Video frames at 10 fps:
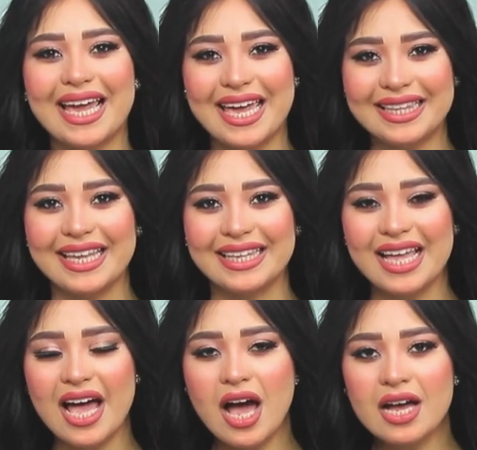2-2
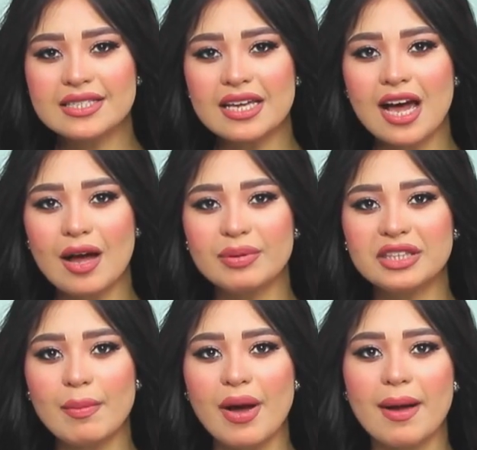صنع
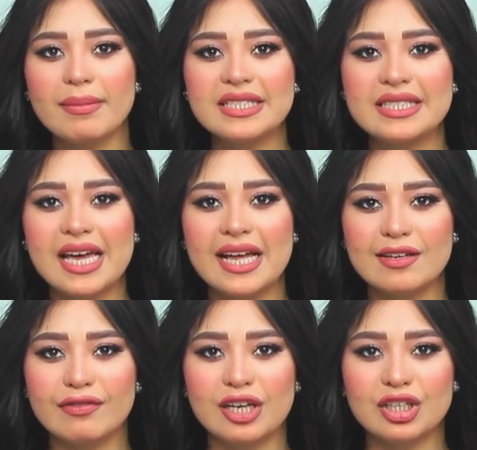بالطبع ميسي
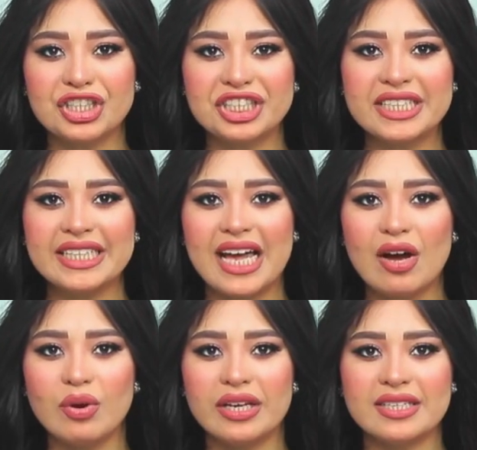هدف الأرجنتين
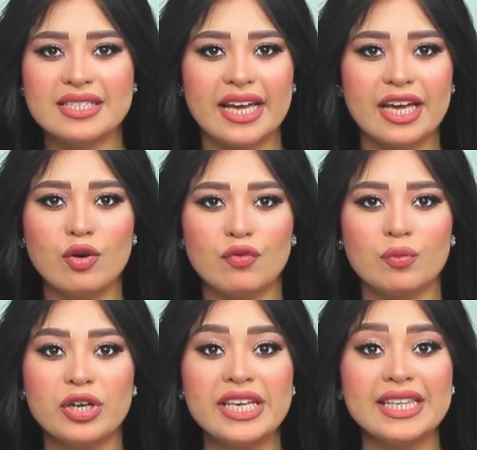الأول اللي سجله في
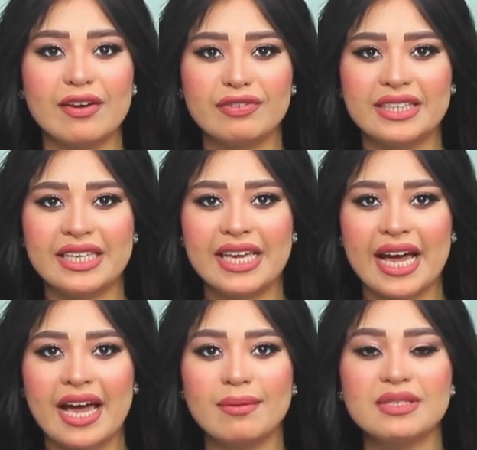مولينا في الدقيقة
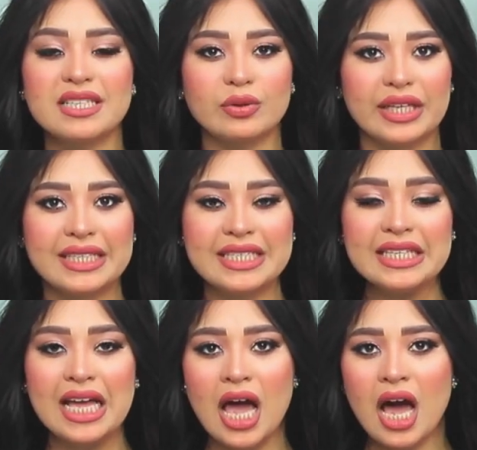
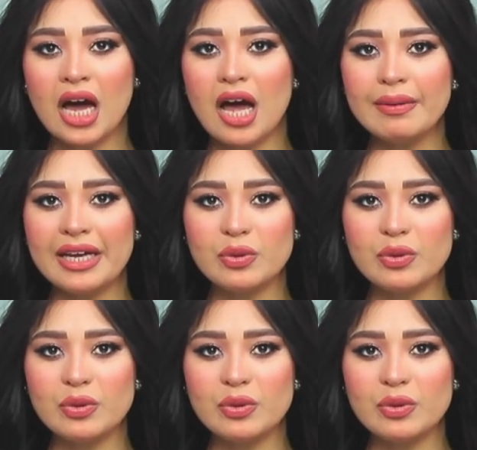35 قبل أن